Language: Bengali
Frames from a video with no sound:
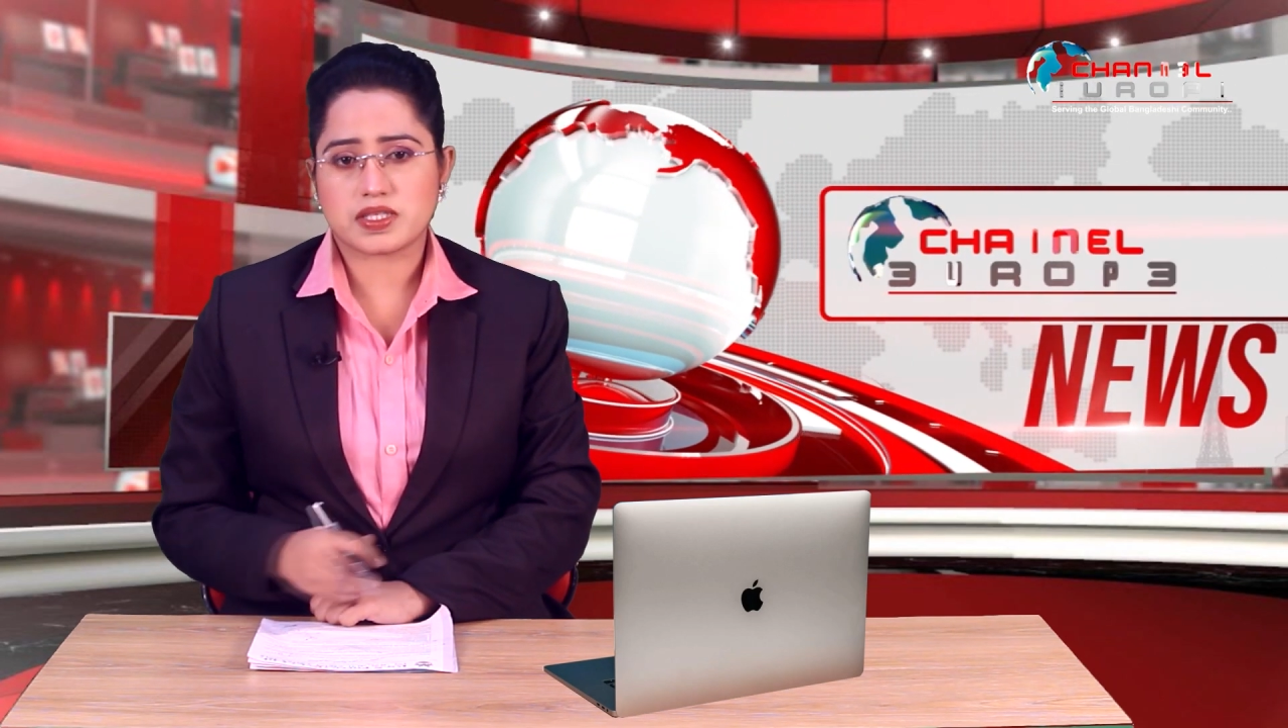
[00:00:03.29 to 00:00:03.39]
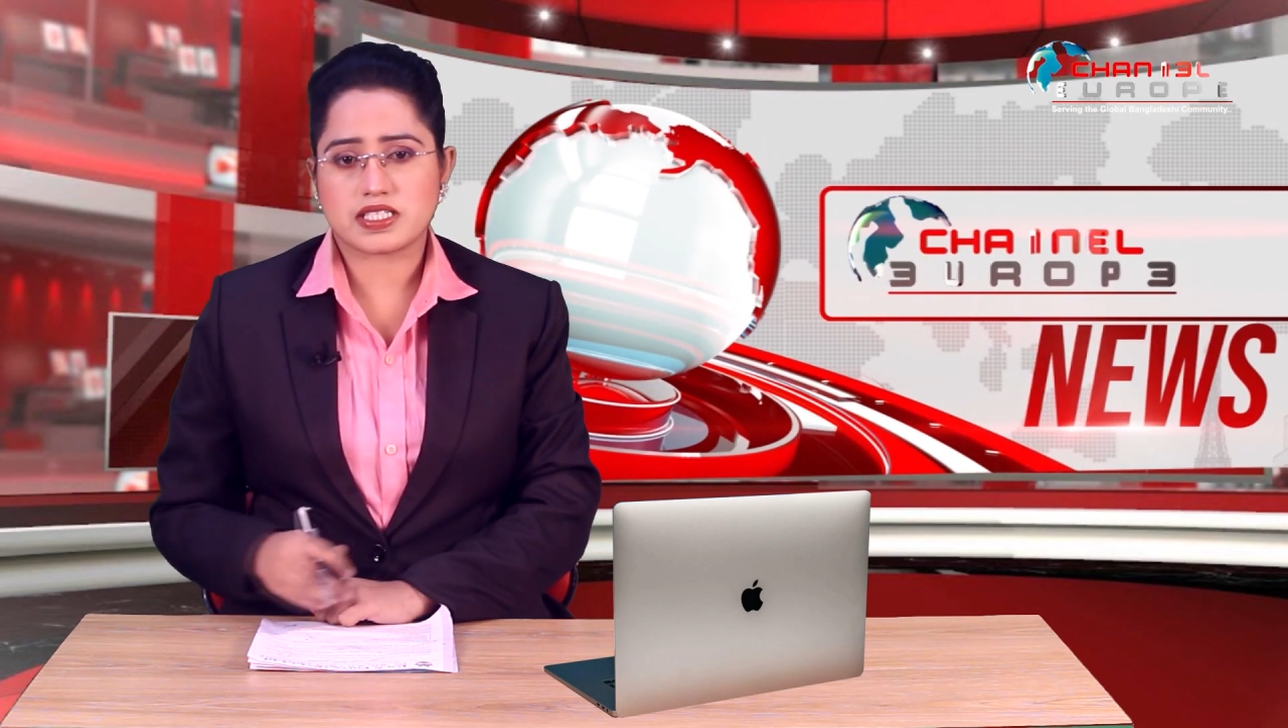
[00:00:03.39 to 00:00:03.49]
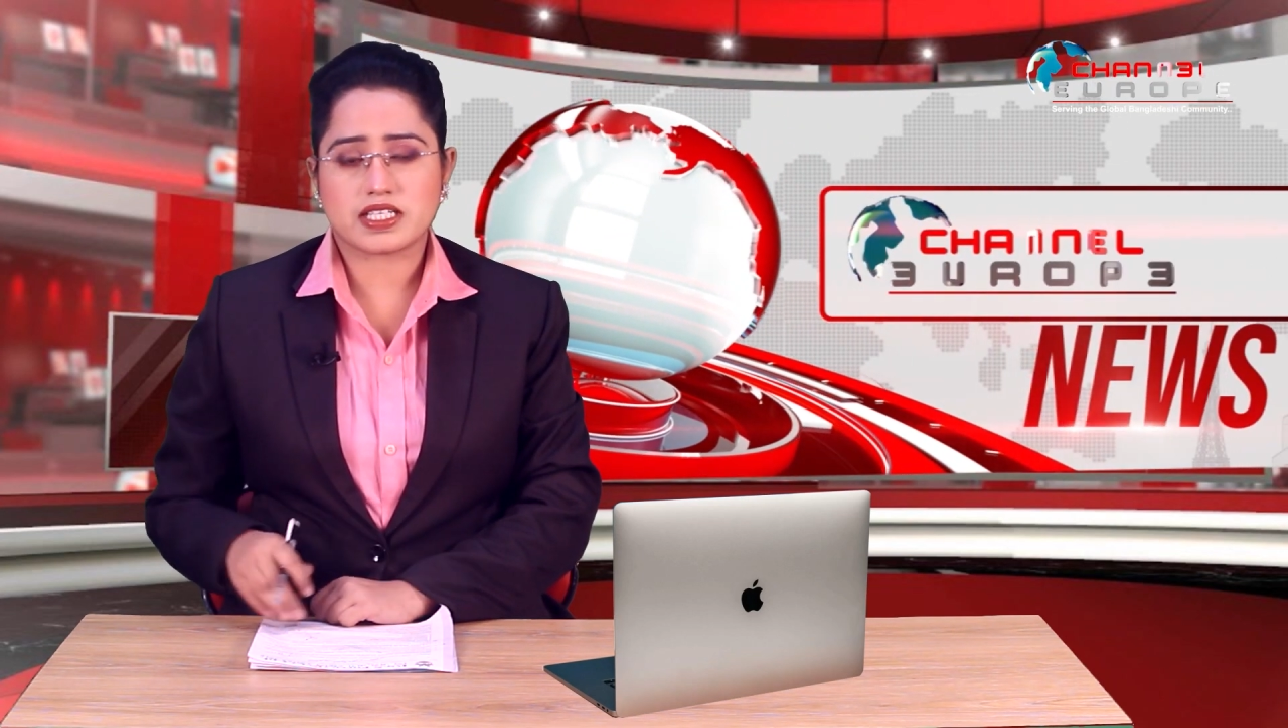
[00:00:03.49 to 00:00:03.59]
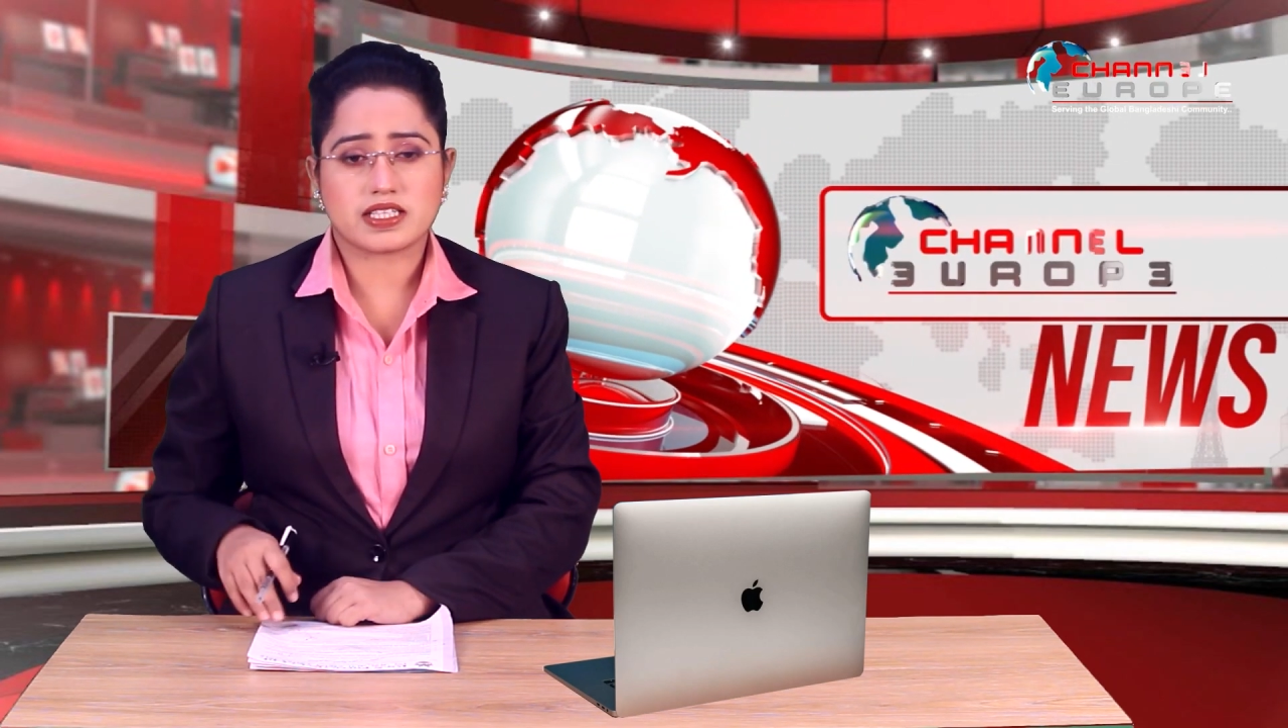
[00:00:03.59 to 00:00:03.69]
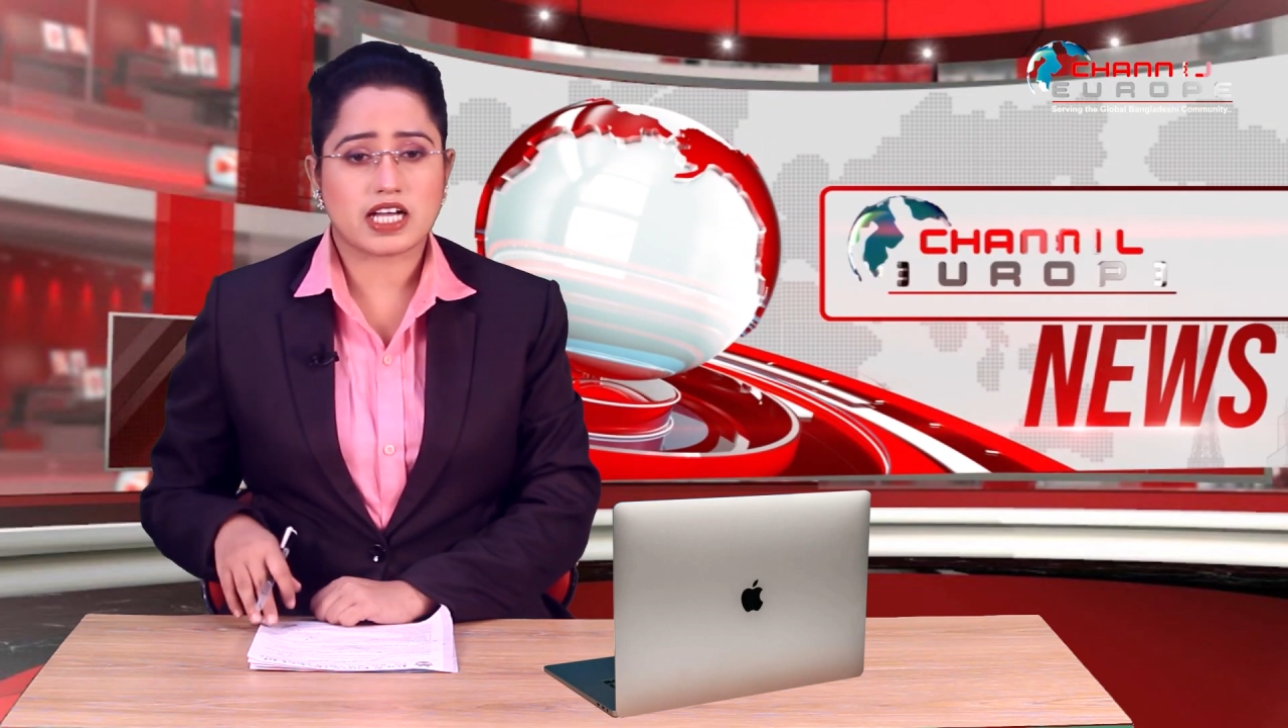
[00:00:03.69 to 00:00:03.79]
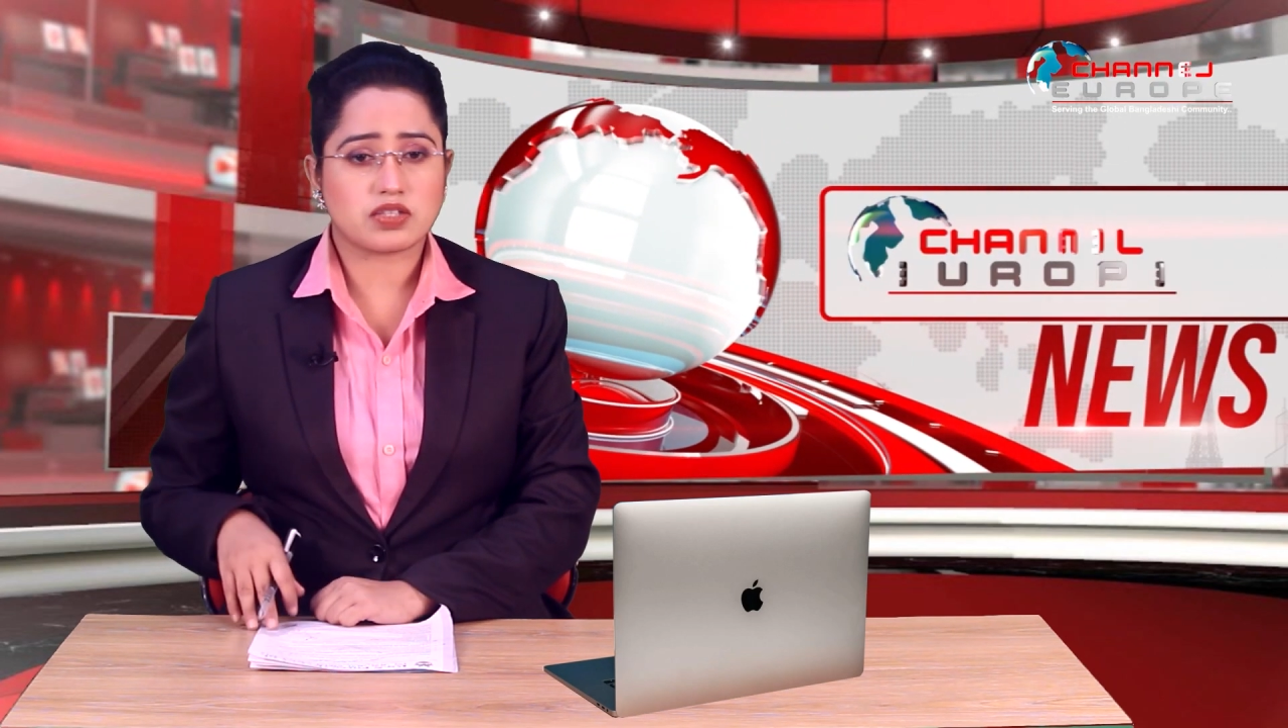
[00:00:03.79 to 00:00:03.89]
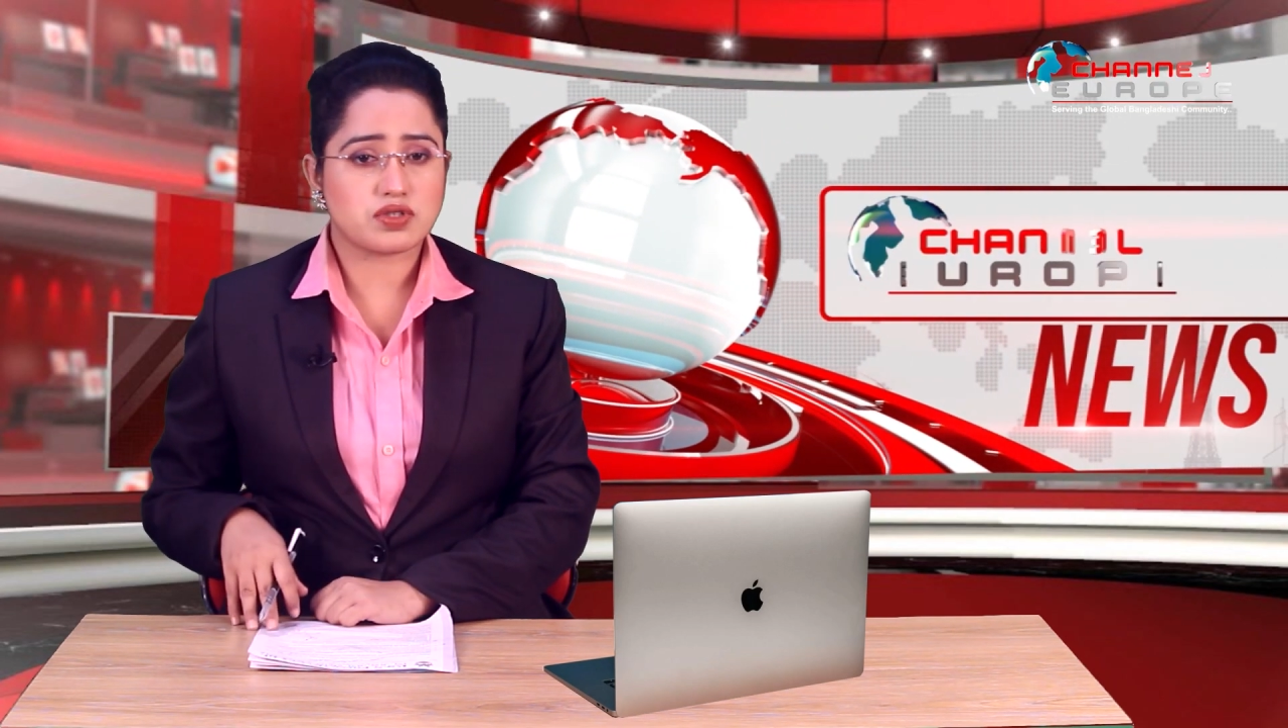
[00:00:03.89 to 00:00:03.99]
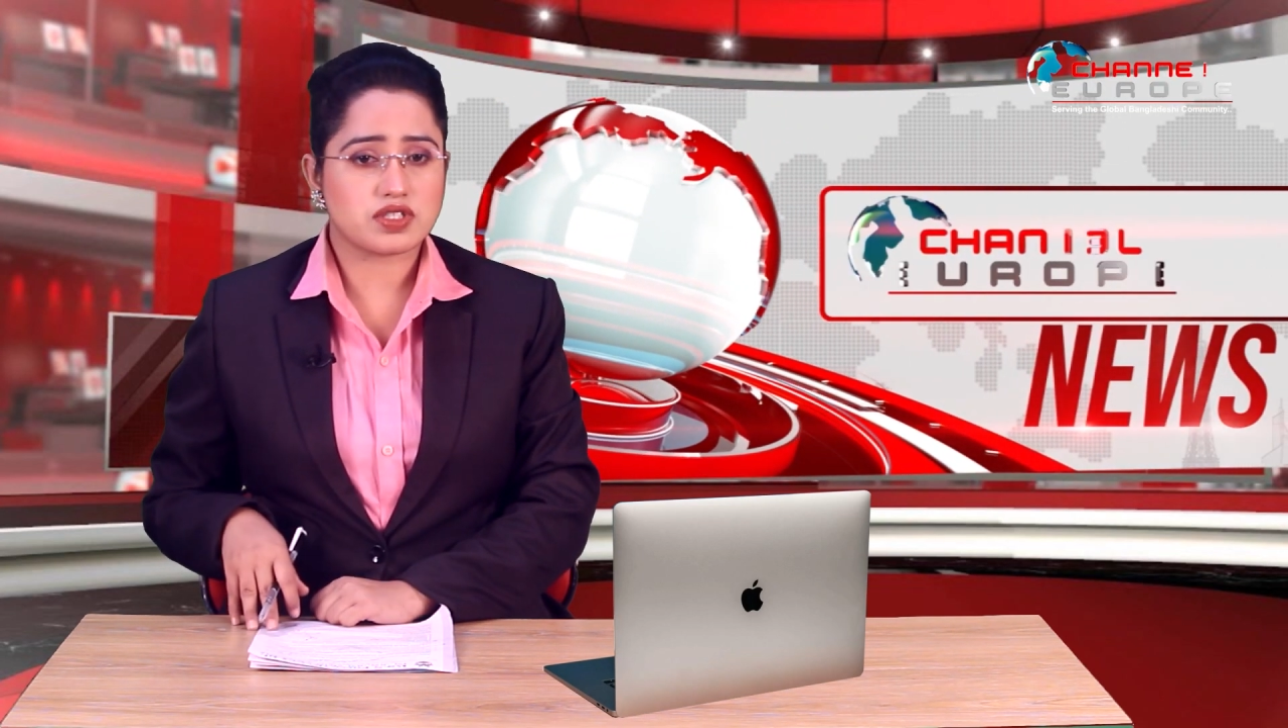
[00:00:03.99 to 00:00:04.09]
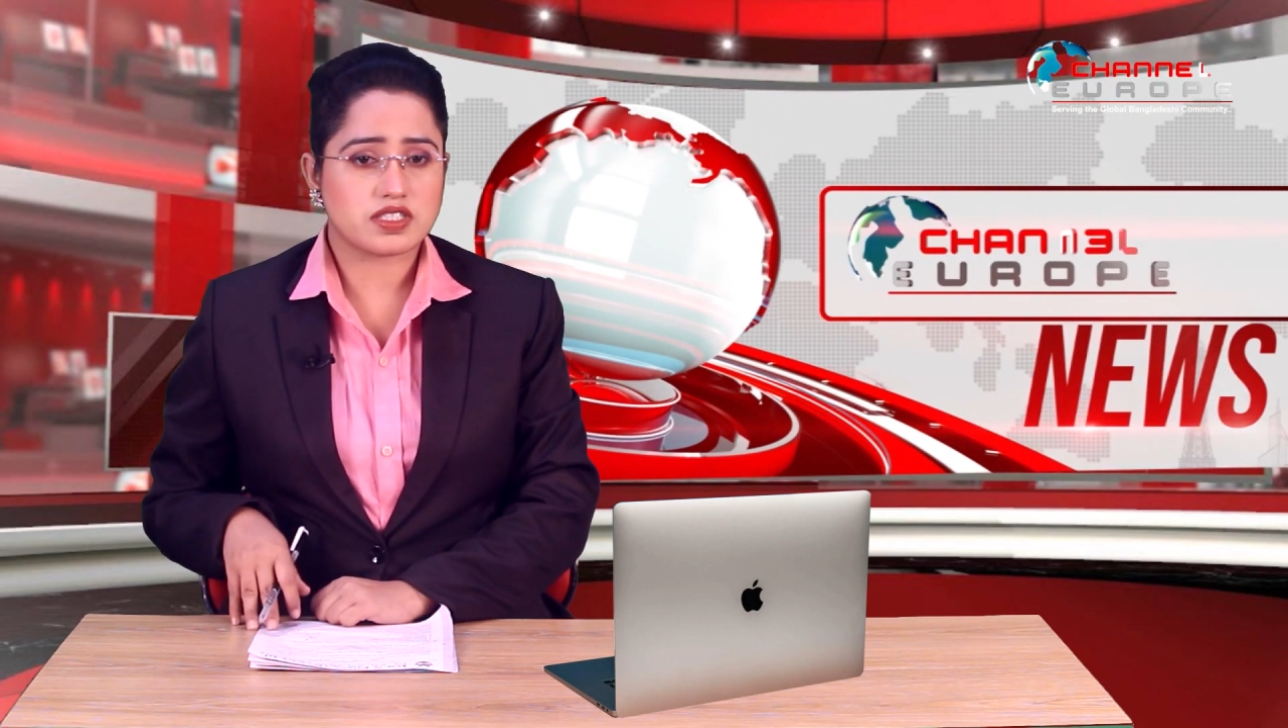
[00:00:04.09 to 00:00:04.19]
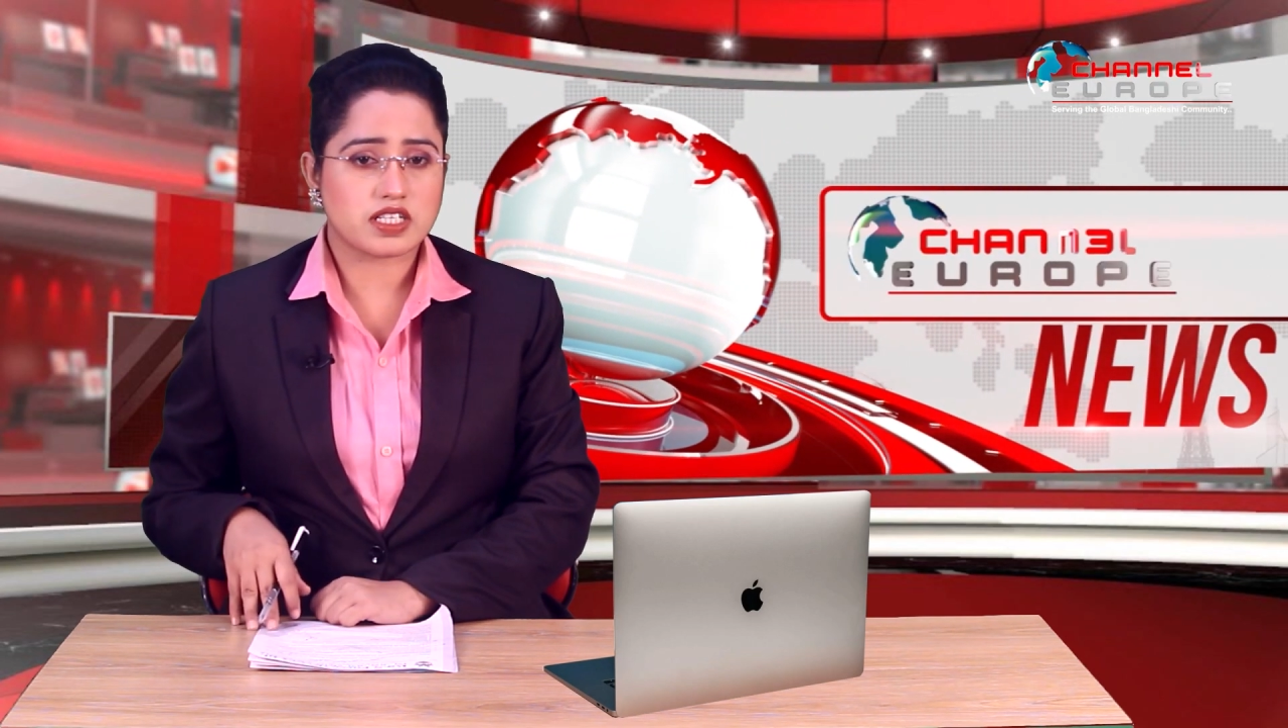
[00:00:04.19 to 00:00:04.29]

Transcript: হয়েছে দ্বাদশ